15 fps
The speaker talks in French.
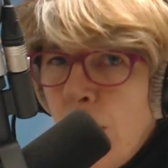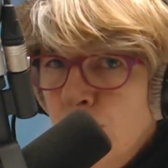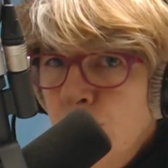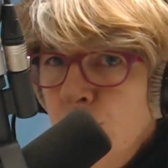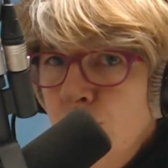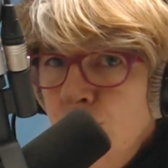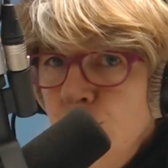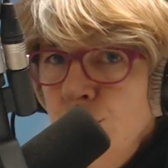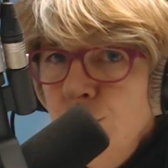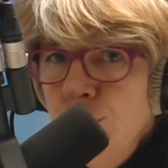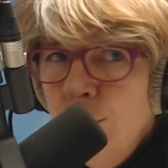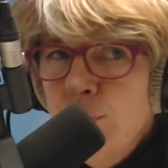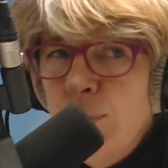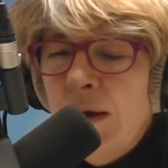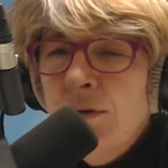beaucoup
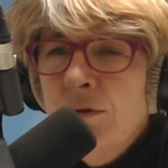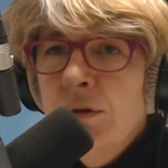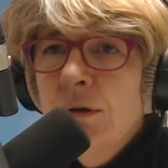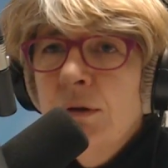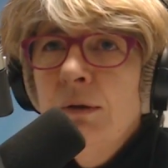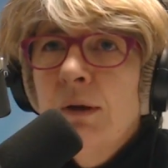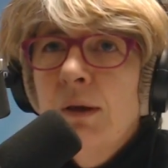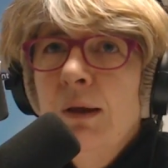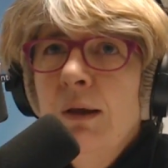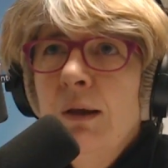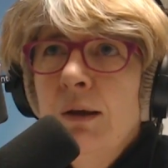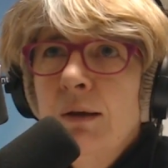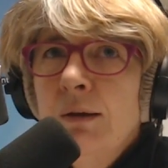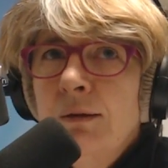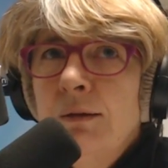de personnes
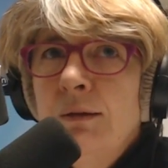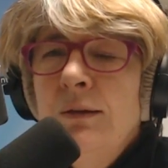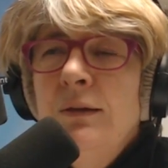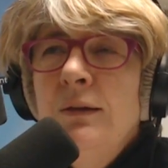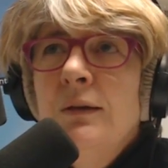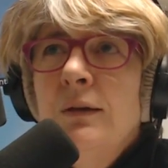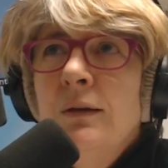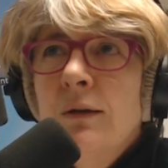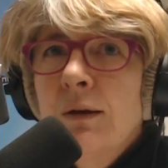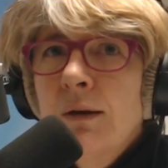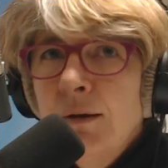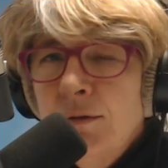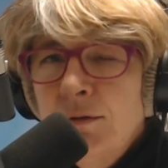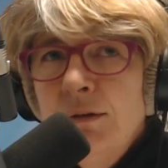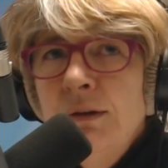qui
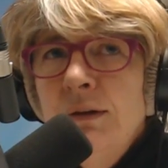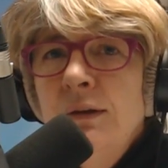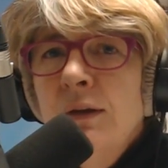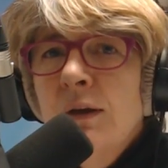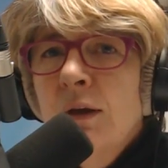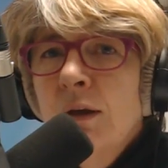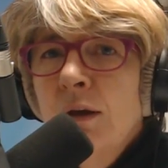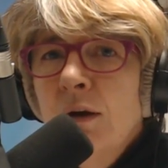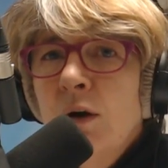résident